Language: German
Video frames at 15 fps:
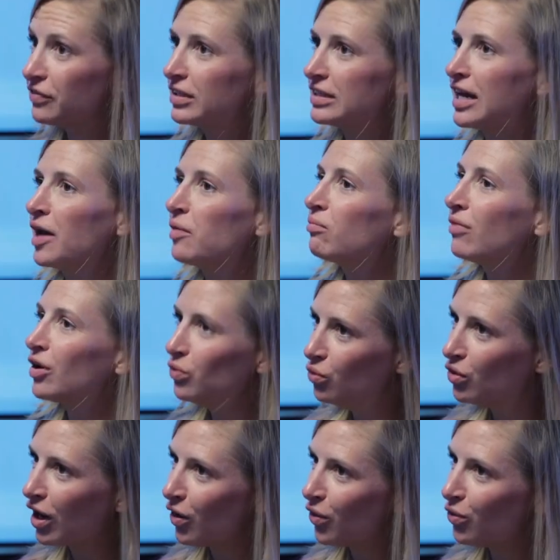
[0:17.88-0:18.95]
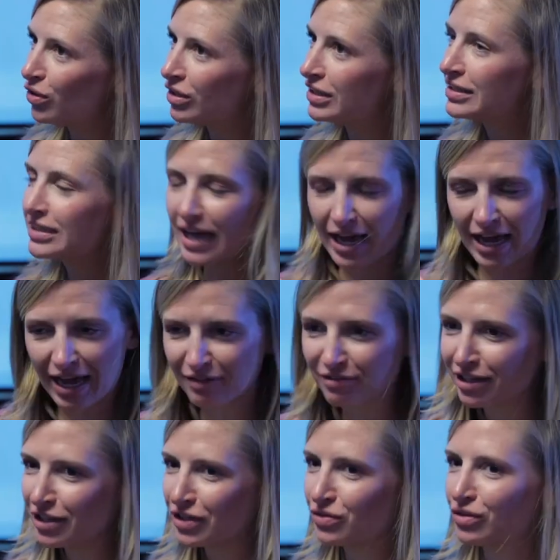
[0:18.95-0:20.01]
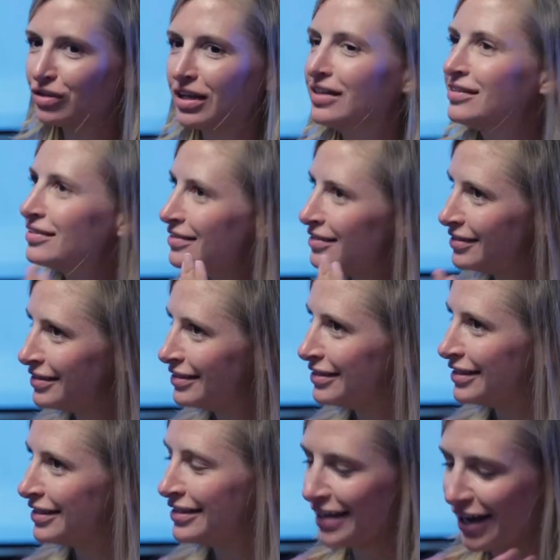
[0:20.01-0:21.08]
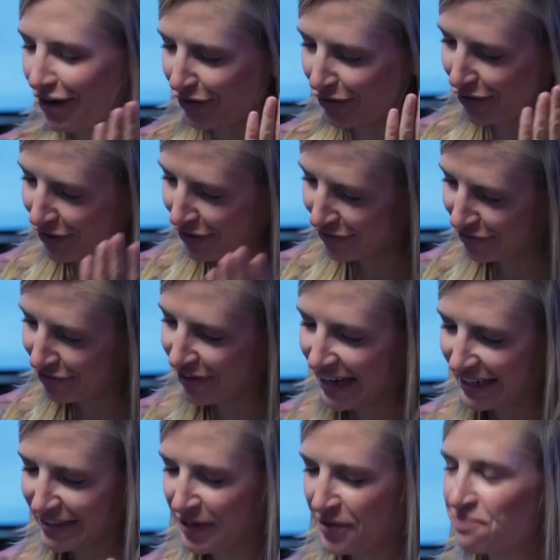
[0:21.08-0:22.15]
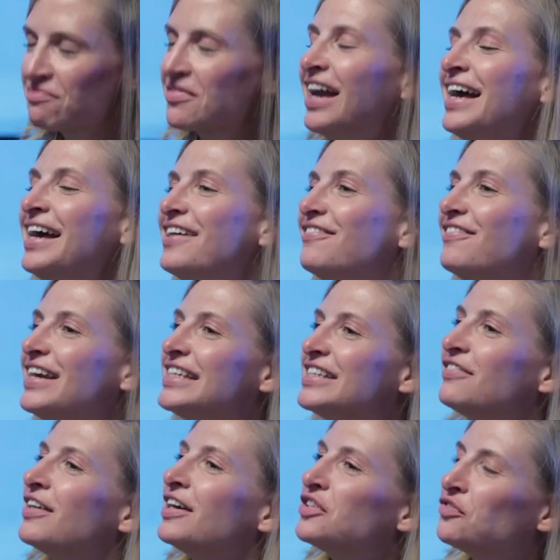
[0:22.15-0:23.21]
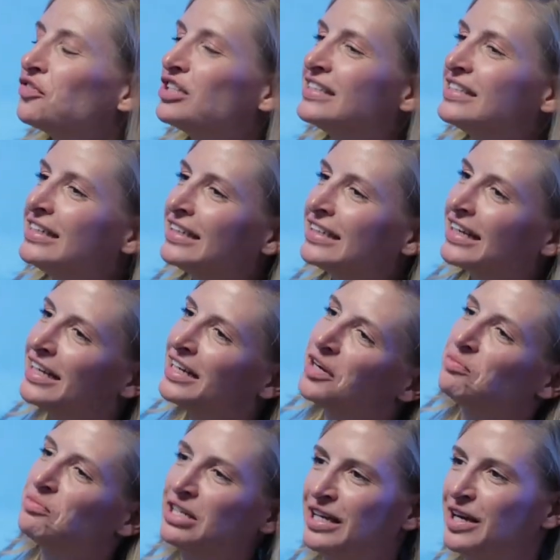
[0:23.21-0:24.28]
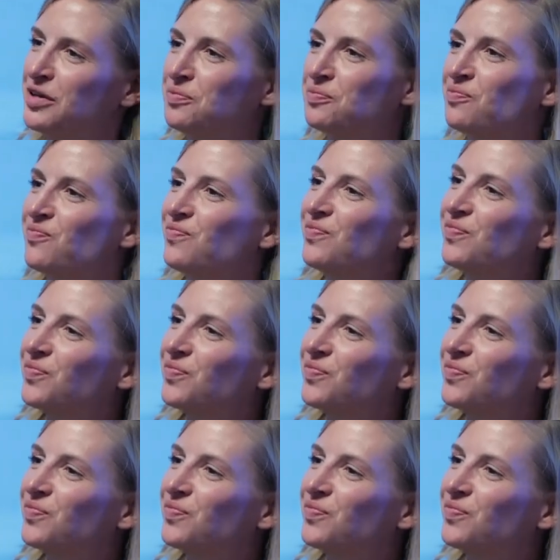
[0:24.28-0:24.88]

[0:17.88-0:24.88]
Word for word: Sie vertreiben Manuka-Honig, aber nicht nur das, Sie sind auch Vater. Welche Werte wollen Sie Ihren Kindern mitgeben?